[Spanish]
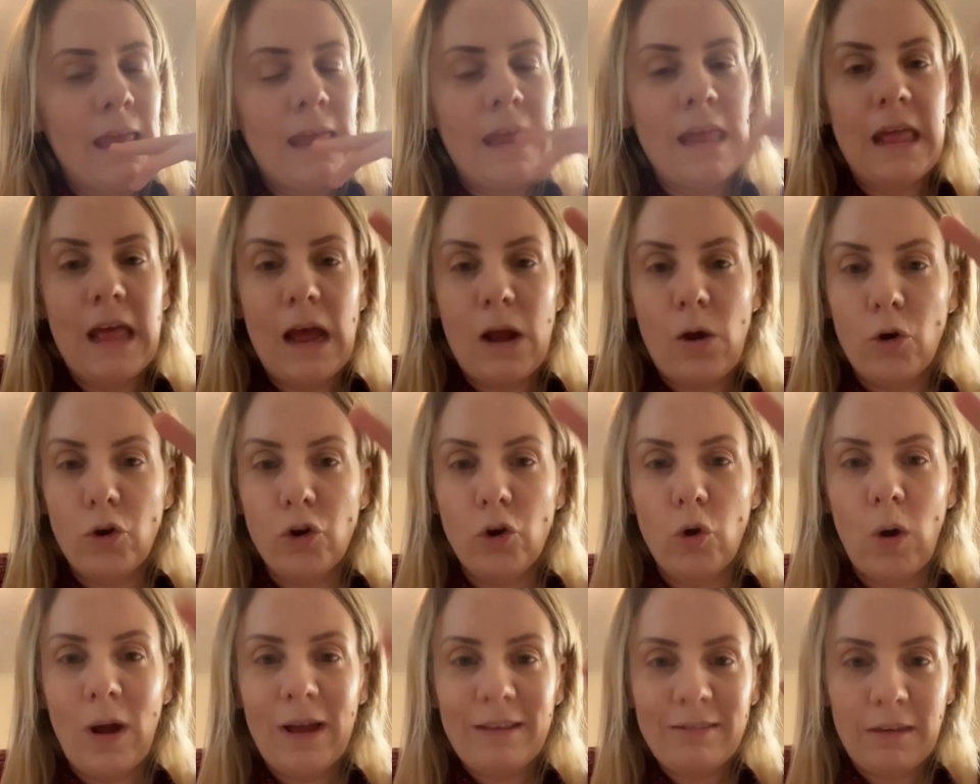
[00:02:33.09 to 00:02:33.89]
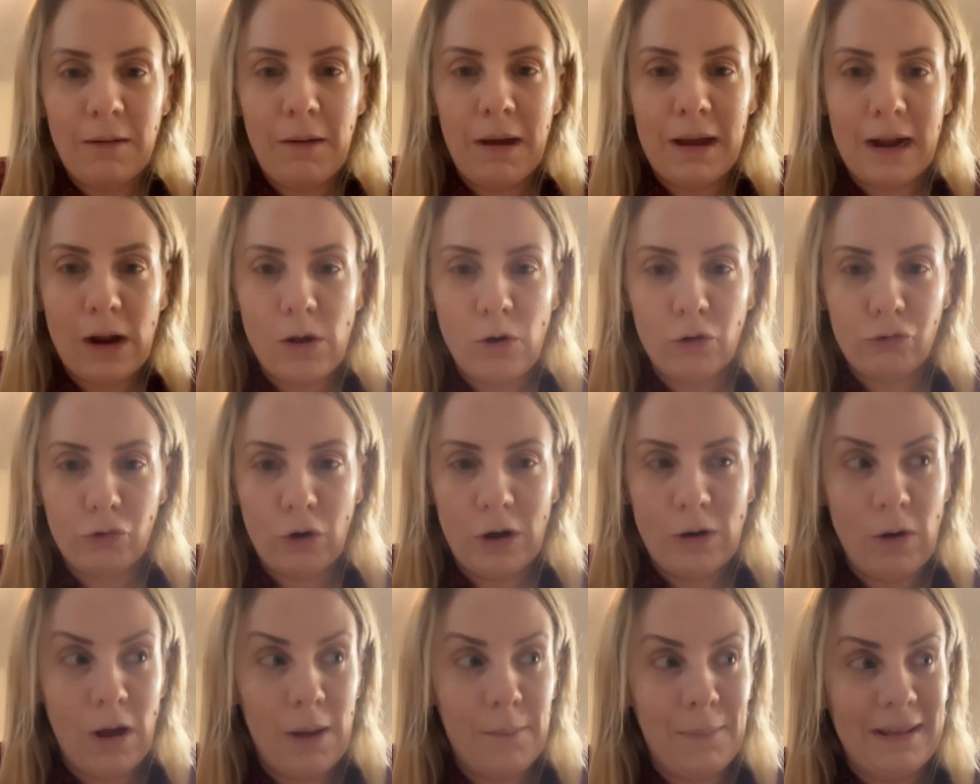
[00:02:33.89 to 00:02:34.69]
Y que con Noah se iba a
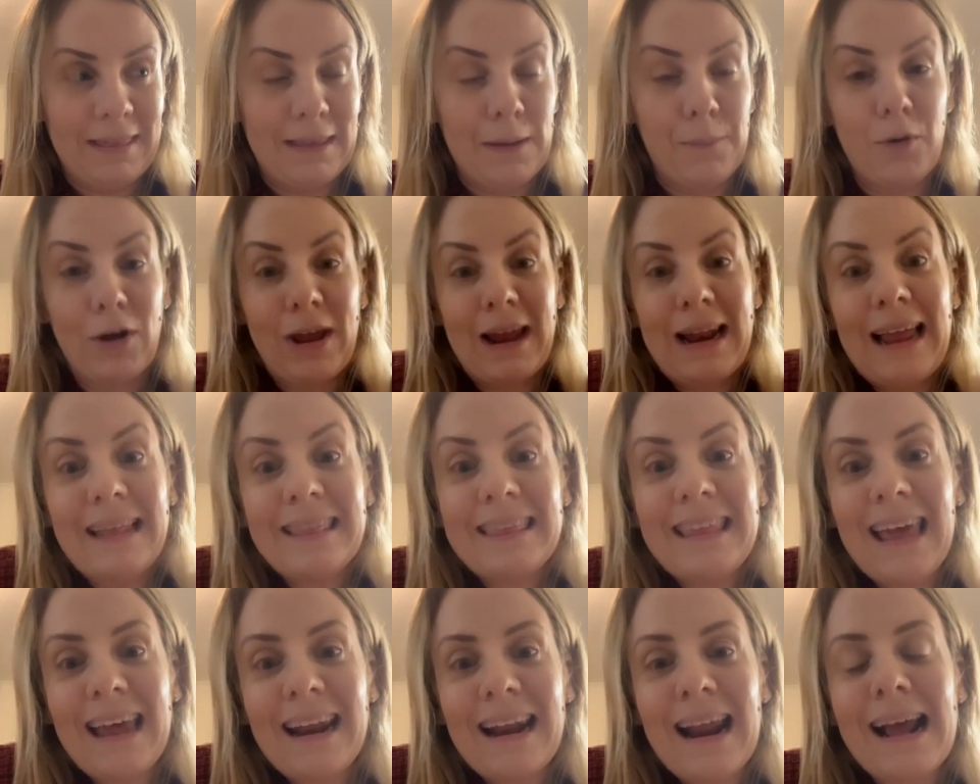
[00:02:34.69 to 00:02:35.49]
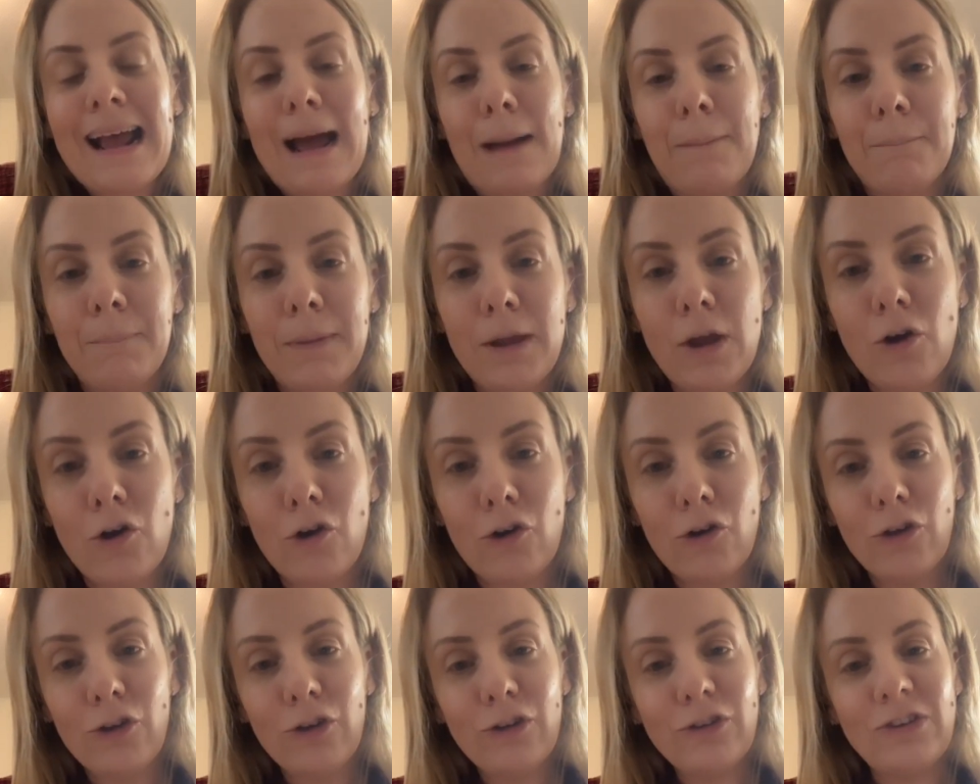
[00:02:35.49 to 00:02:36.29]
reconstruir nuevamente porque la tierra
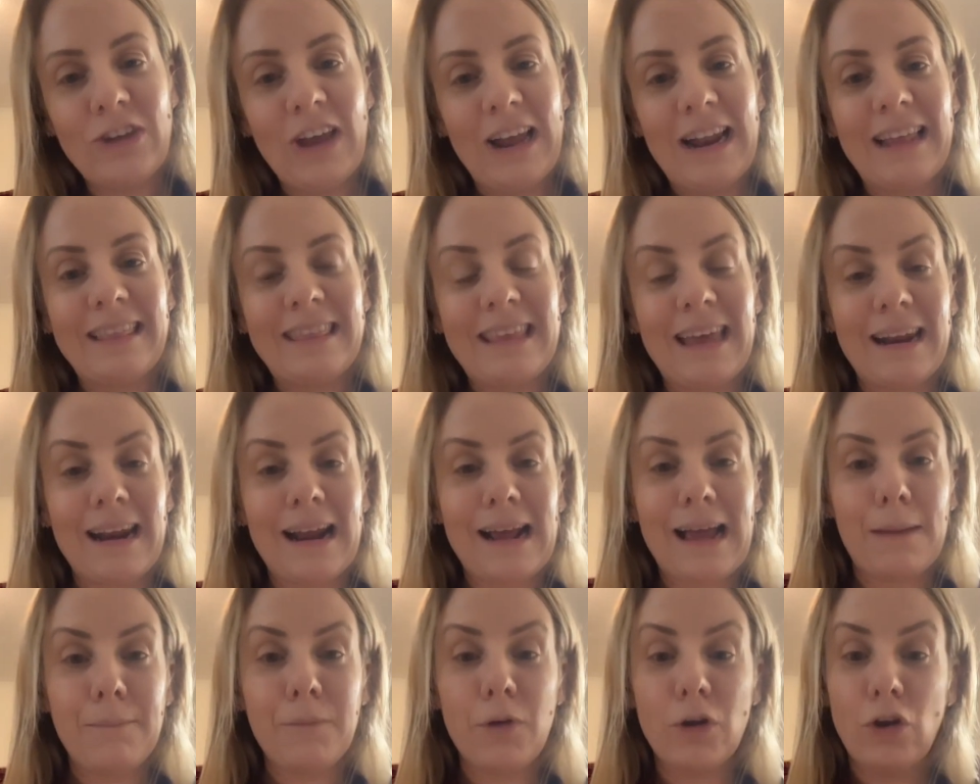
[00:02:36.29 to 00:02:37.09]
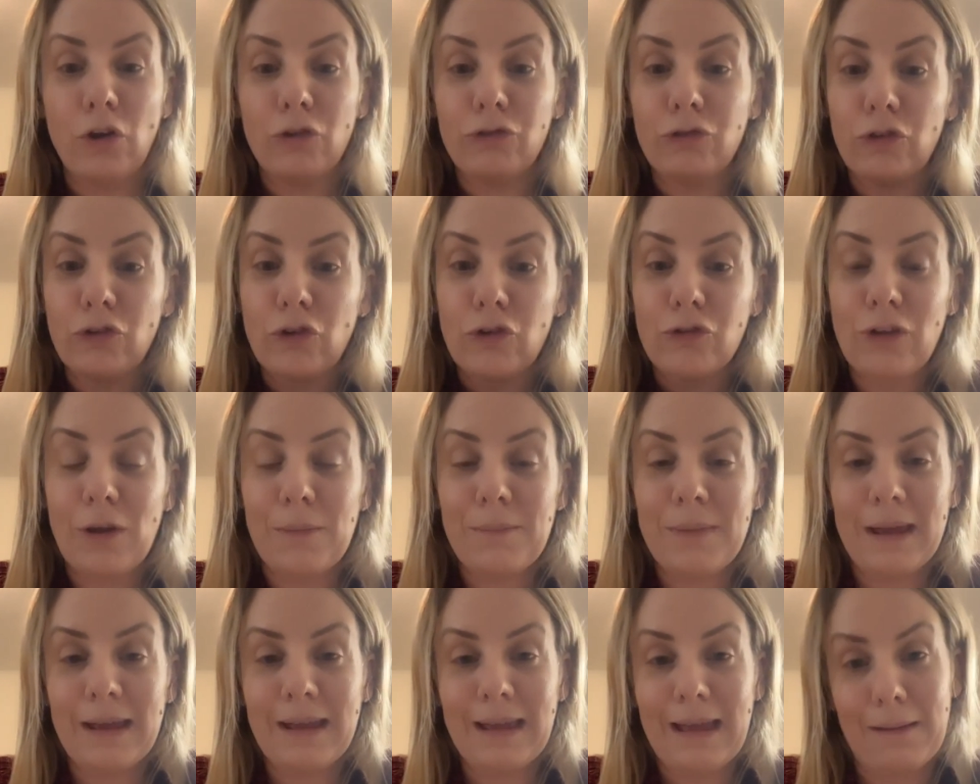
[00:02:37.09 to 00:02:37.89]
cambió, ya la tierra cambió y nosotros
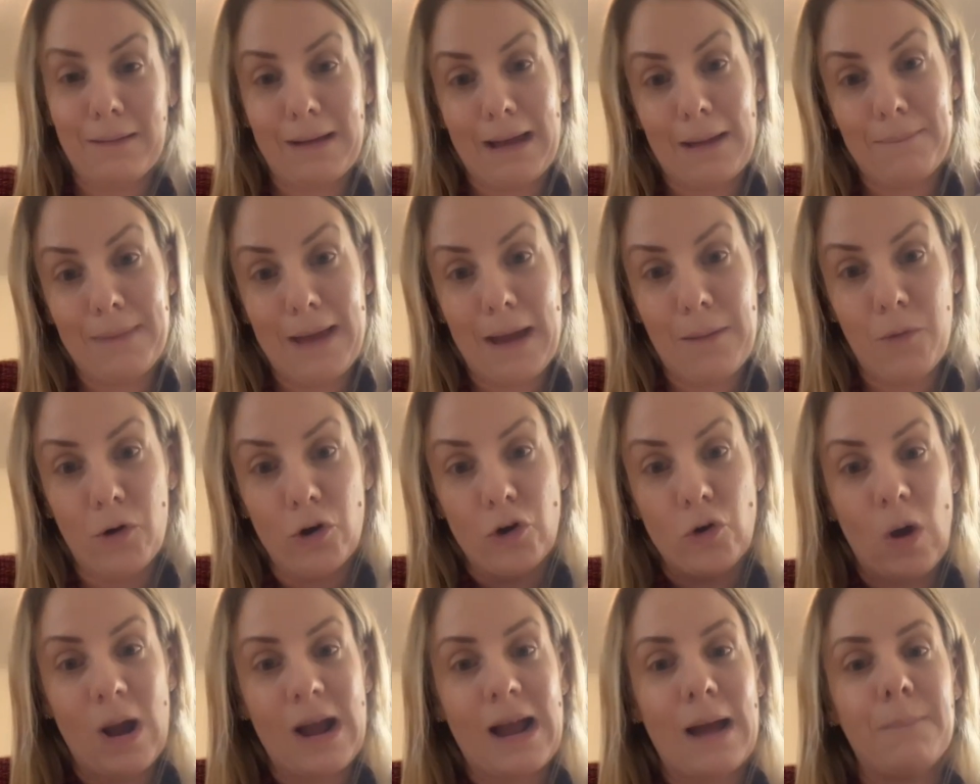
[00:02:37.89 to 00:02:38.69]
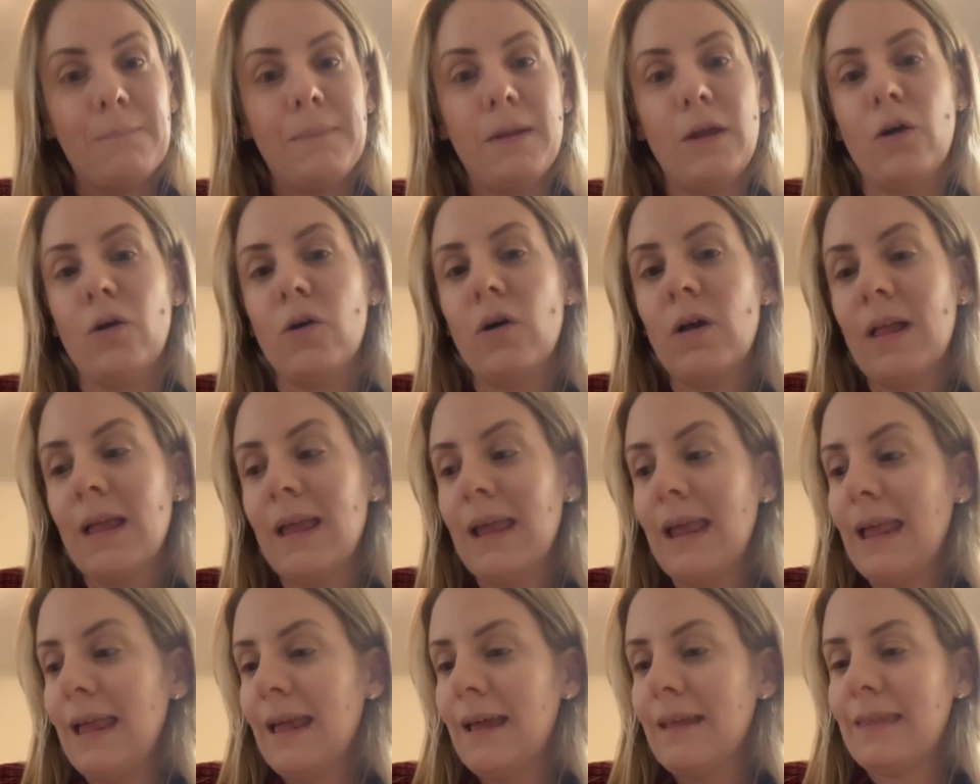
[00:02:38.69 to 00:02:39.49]
también cambiamos, Noah cambió,
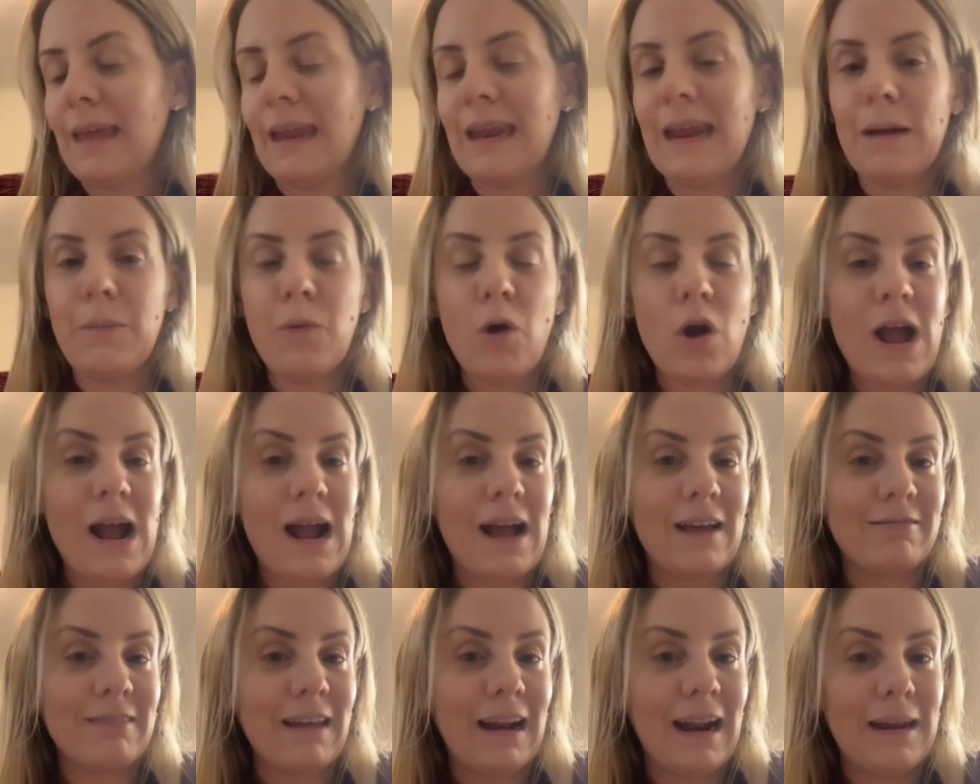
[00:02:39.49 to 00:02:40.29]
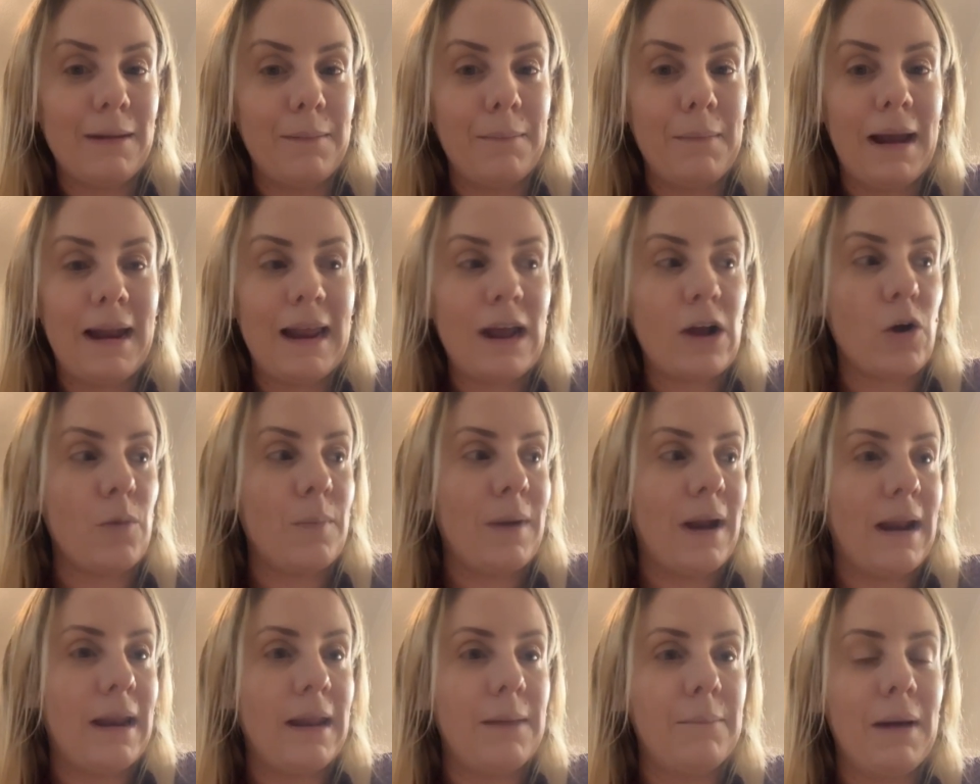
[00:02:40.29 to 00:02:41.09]
teníamos que cazar animales,
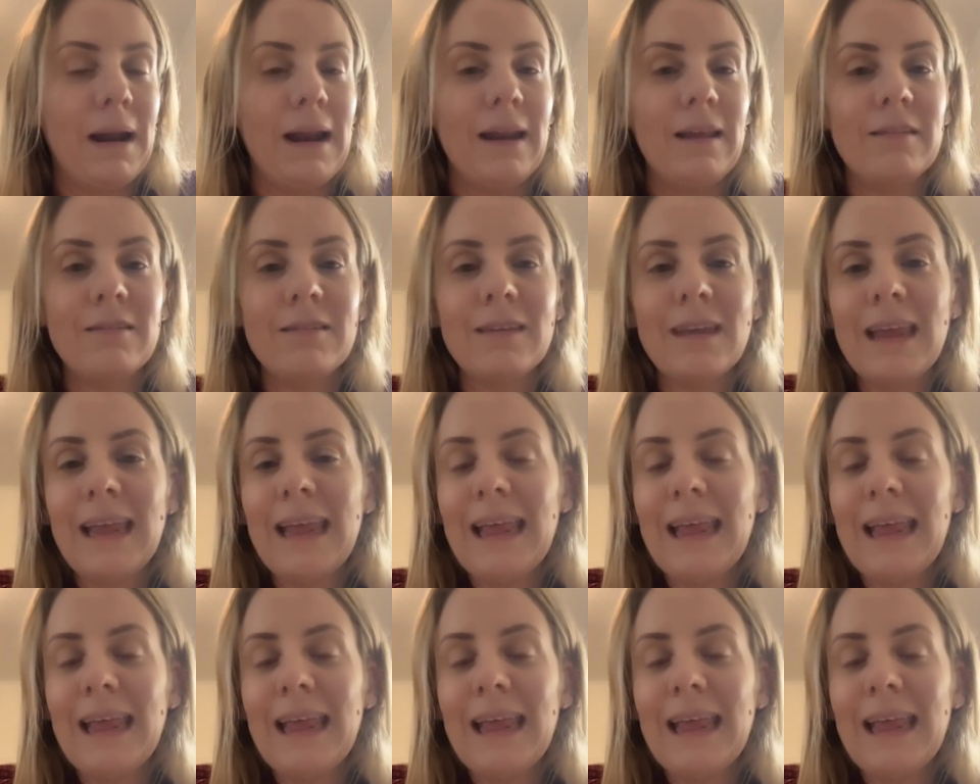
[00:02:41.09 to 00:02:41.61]
comer animales.